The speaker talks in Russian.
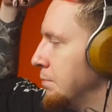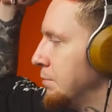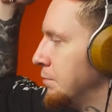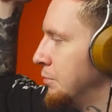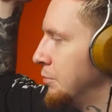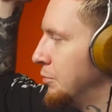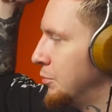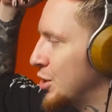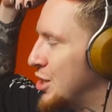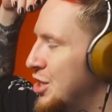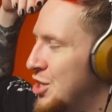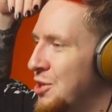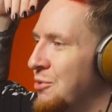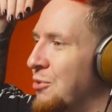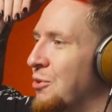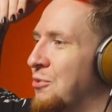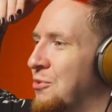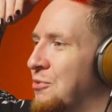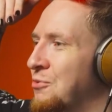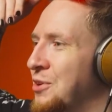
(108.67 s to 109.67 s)
после
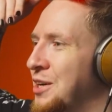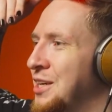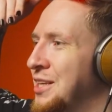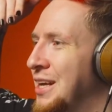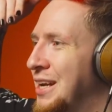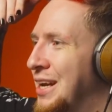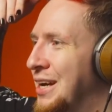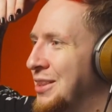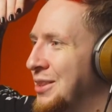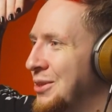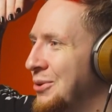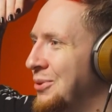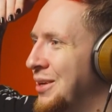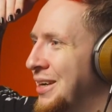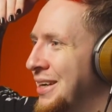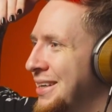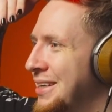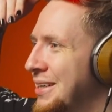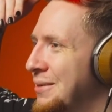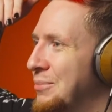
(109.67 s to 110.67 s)
чего выгнали оттуда,
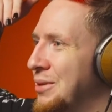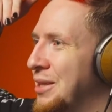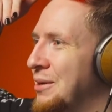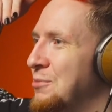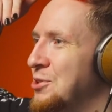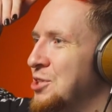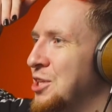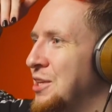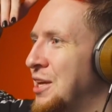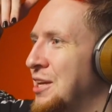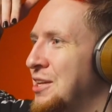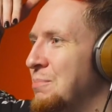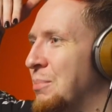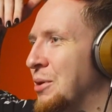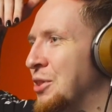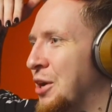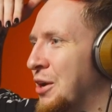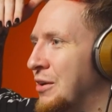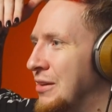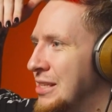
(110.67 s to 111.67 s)
потому что ей не
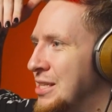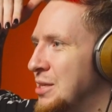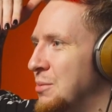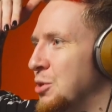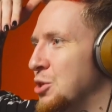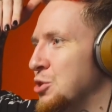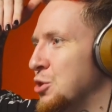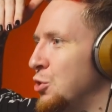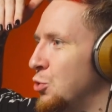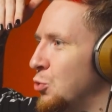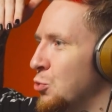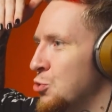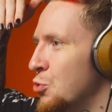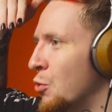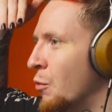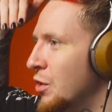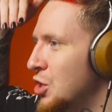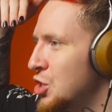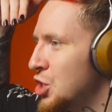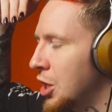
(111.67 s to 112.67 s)
понравился местной
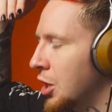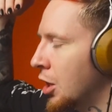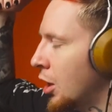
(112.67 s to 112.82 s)
тусовочке.